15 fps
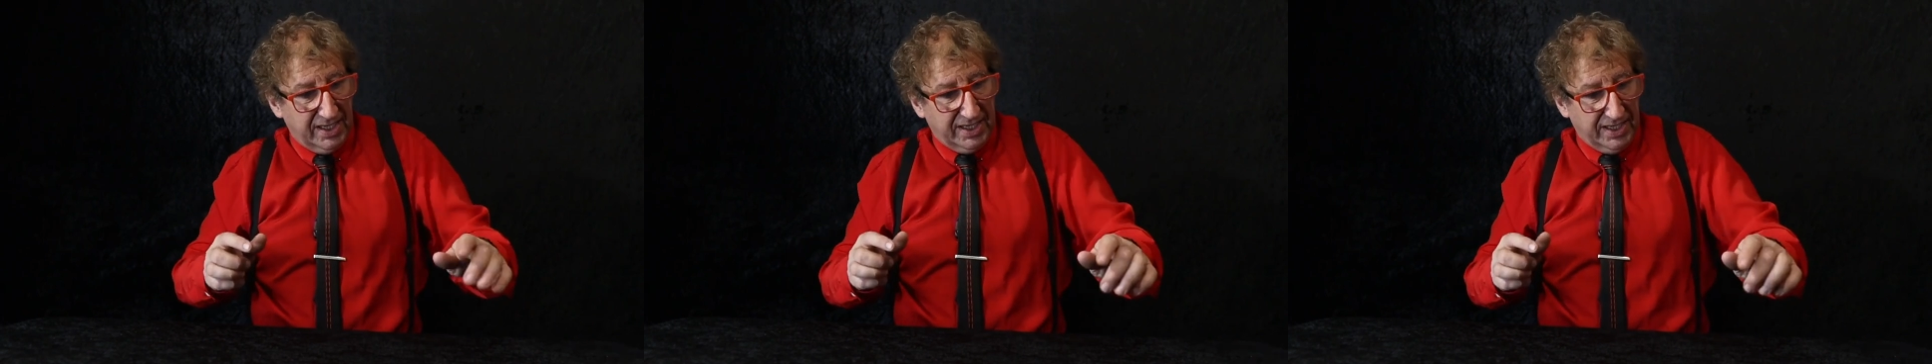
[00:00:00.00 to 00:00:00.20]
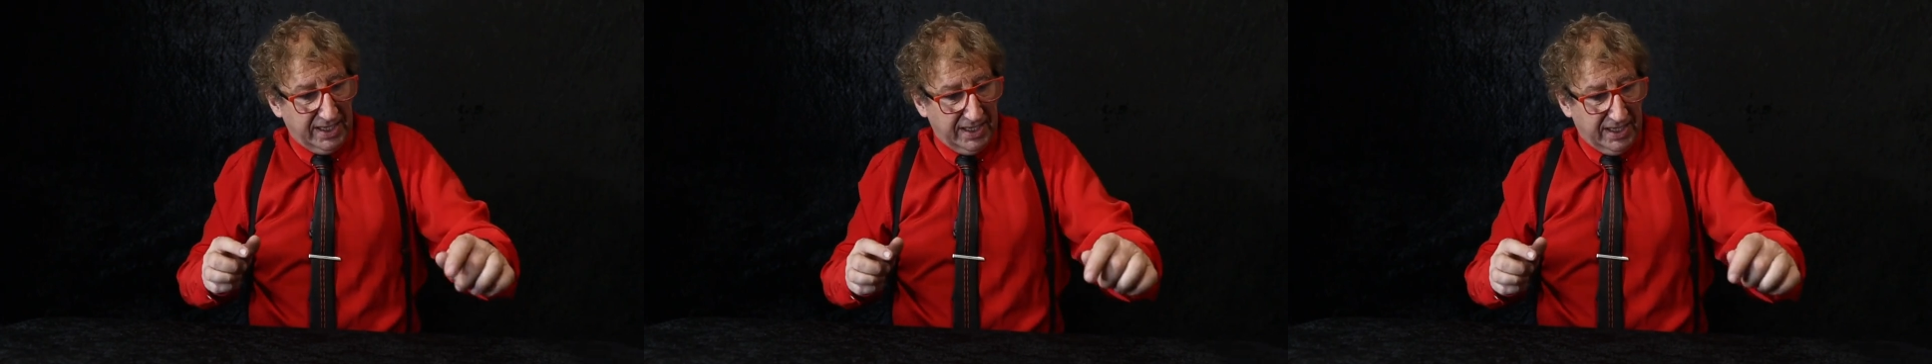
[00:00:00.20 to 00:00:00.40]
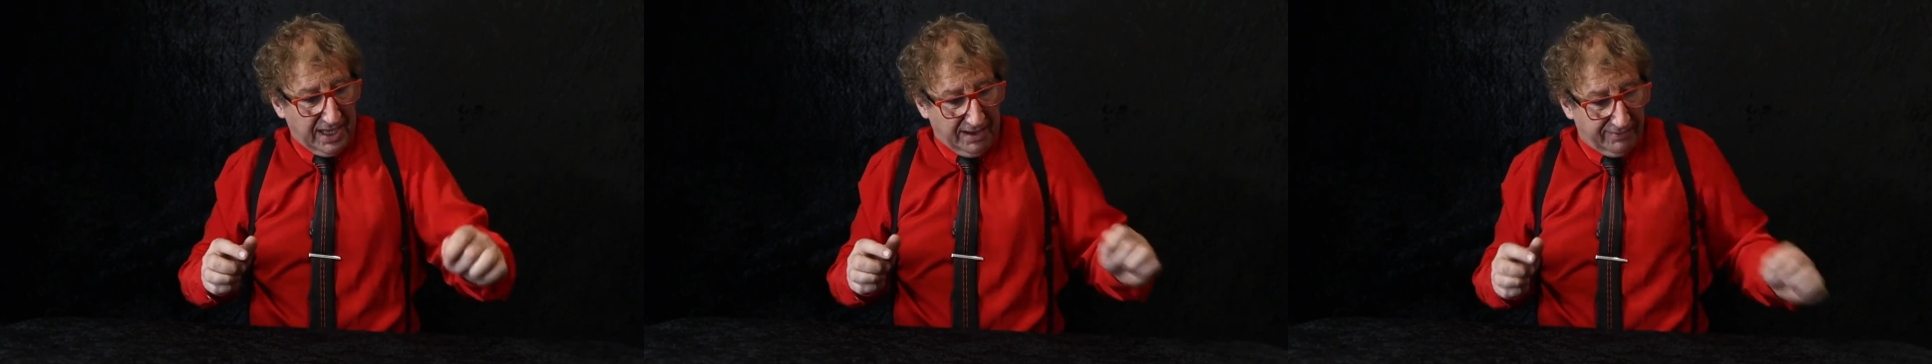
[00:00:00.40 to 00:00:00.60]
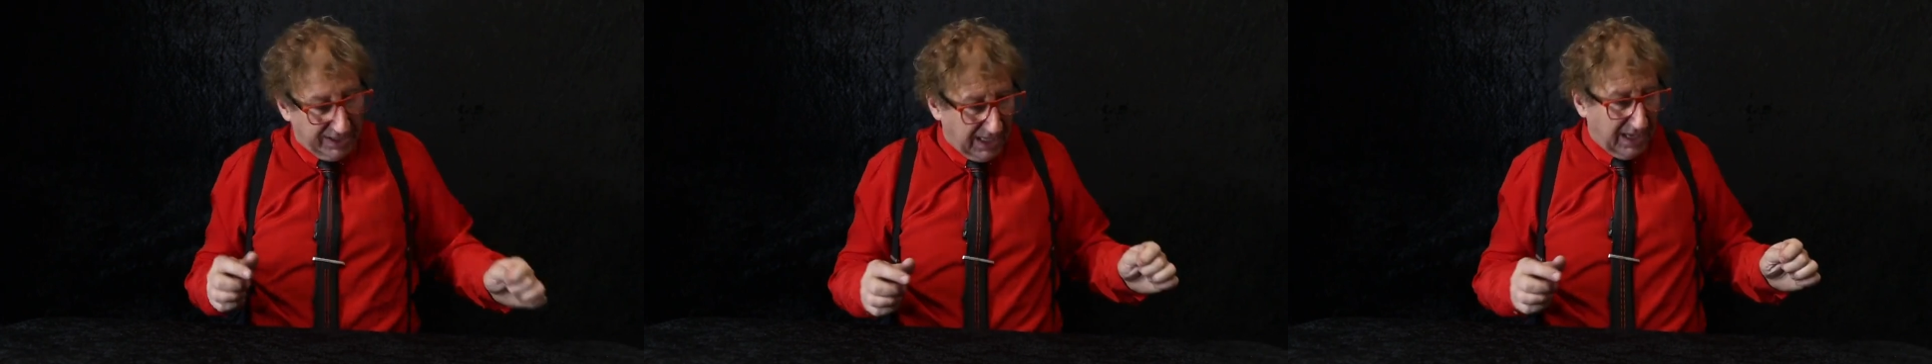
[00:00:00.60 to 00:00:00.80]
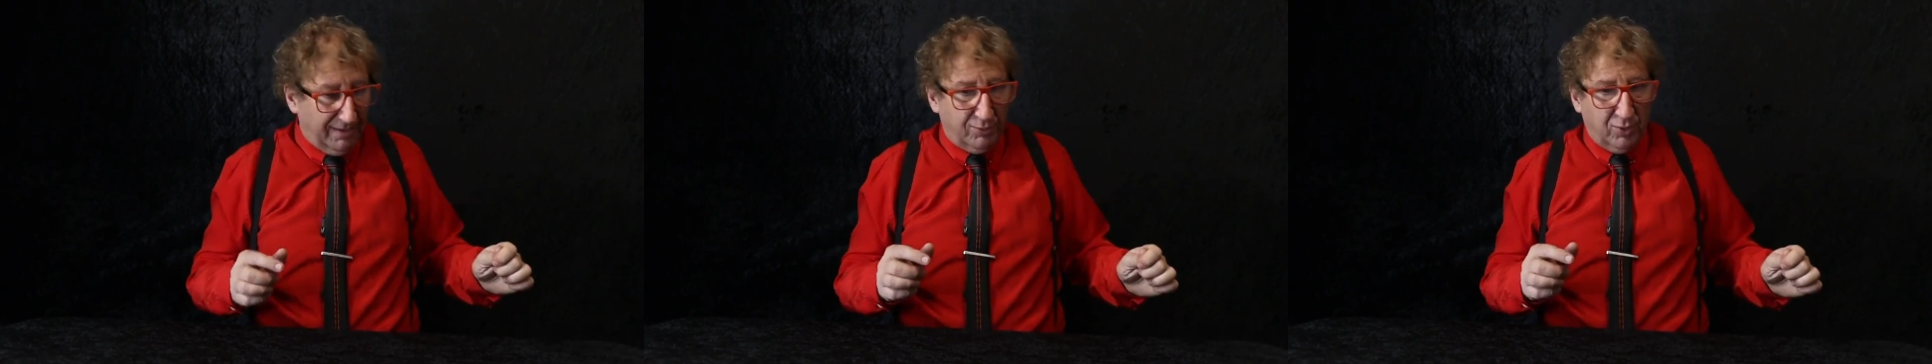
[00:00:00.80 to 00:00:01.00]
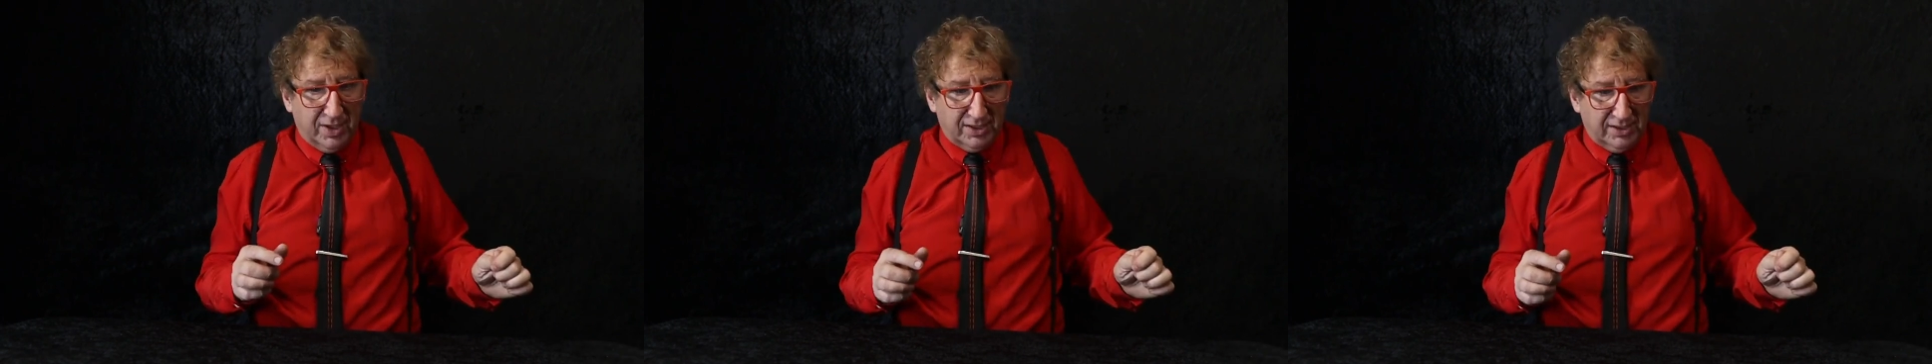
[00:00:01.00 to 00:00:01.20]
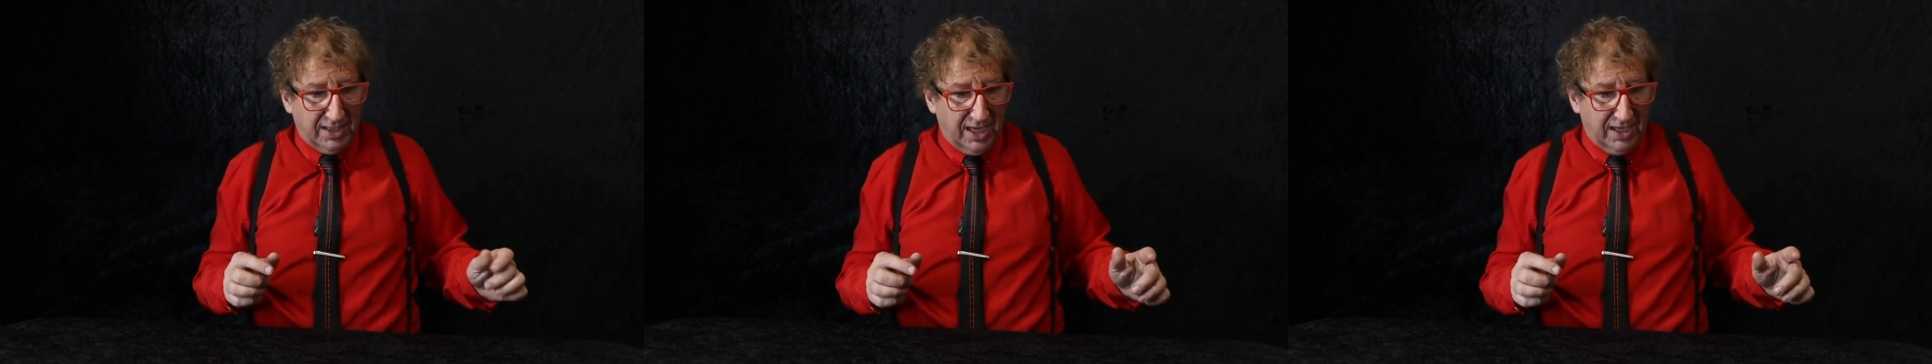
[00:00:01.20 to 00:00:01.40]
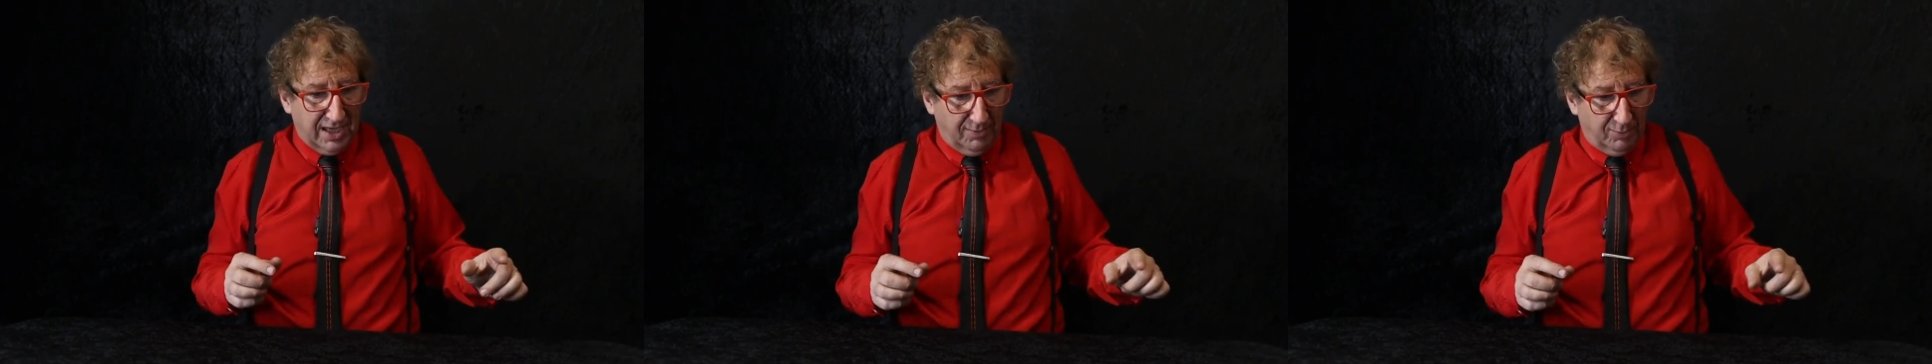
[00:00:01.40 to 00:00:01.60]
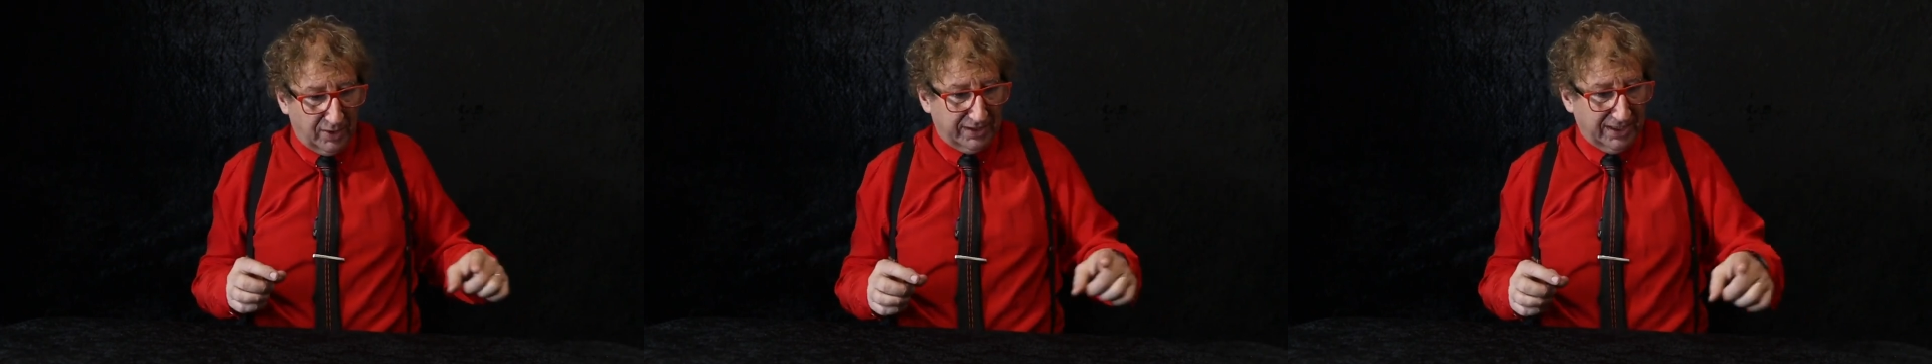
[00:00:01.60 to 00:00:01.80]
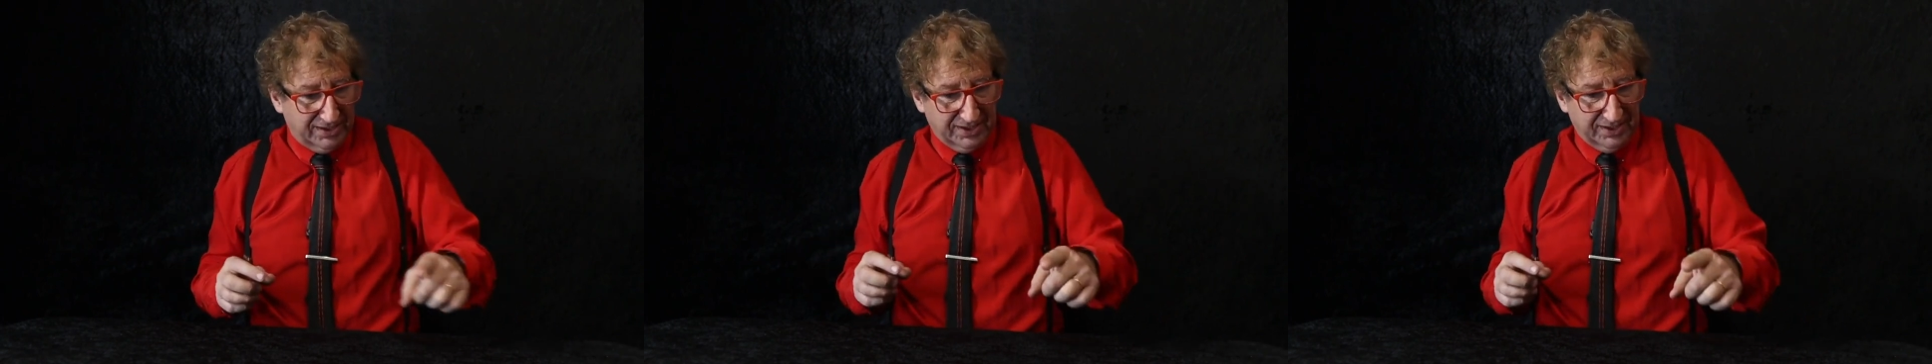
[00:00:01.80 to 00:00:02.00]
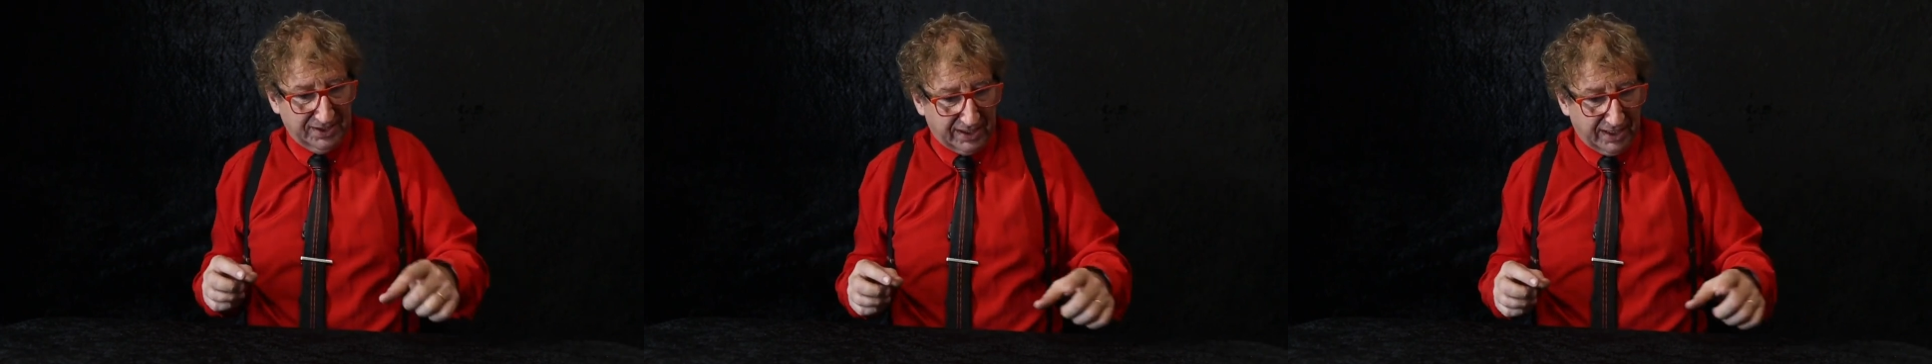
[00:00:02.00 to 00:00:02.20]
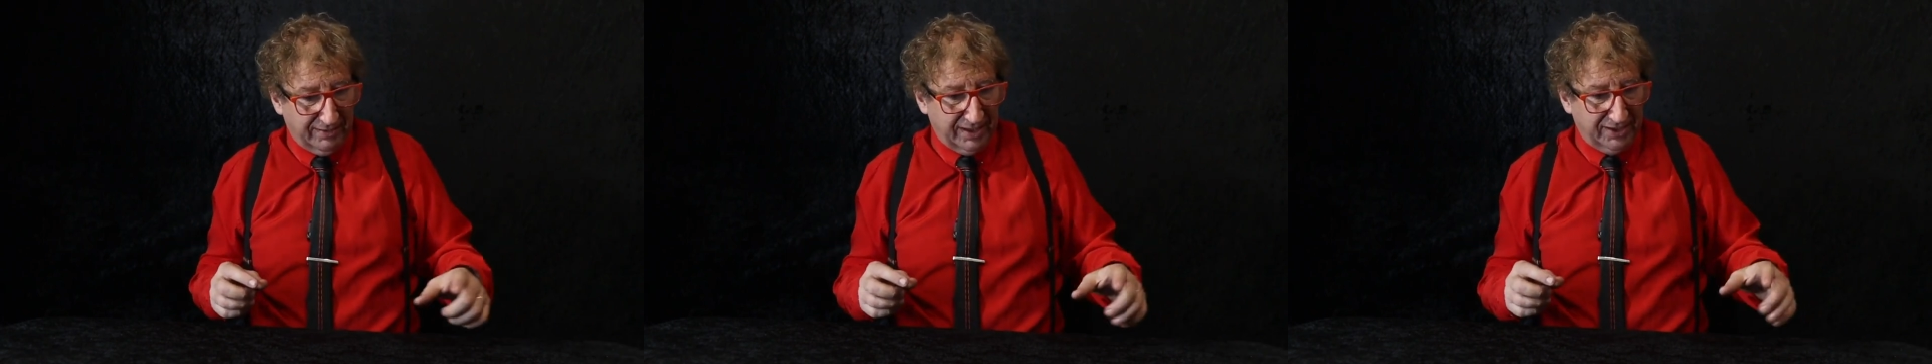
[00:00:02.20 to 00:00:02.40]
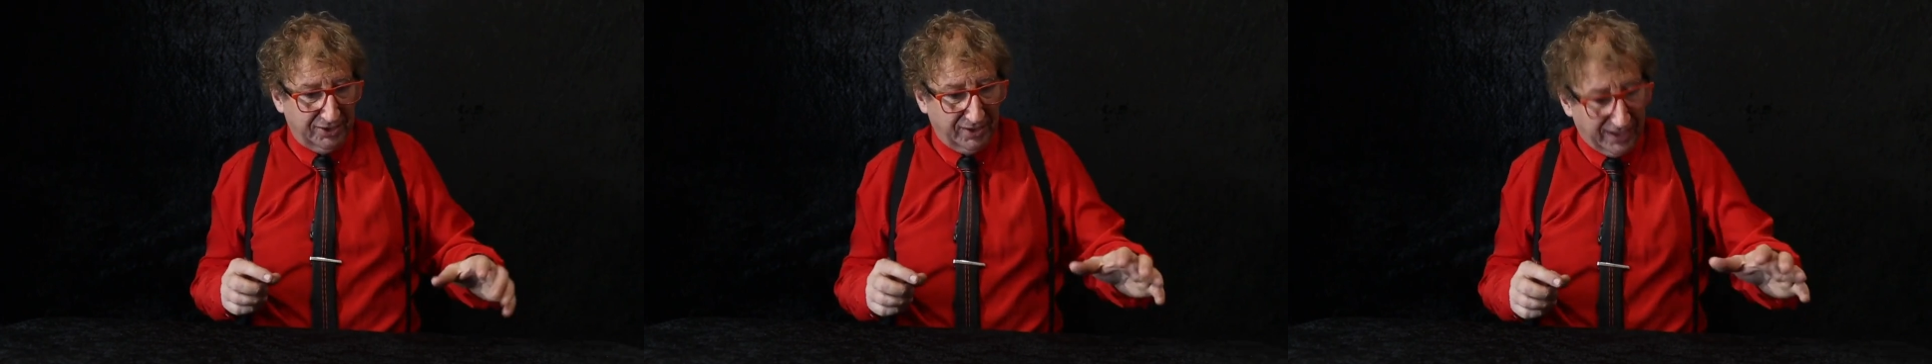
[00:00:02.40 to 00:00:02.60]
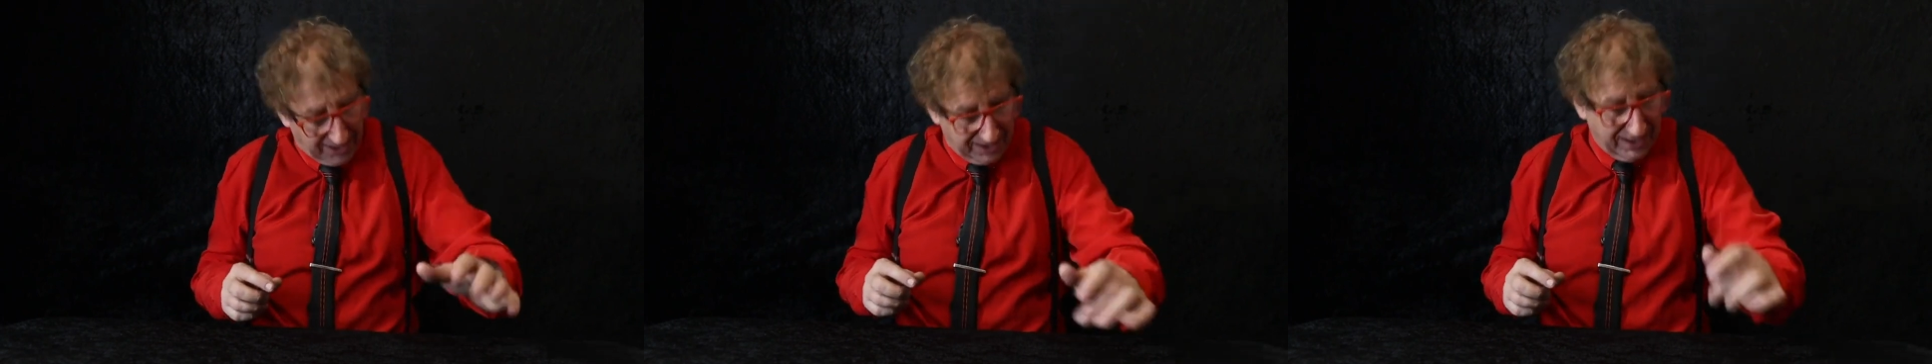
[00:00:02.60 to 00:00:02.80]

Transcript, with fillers: y el nene abría la puerta y la puerta se cerraba sola.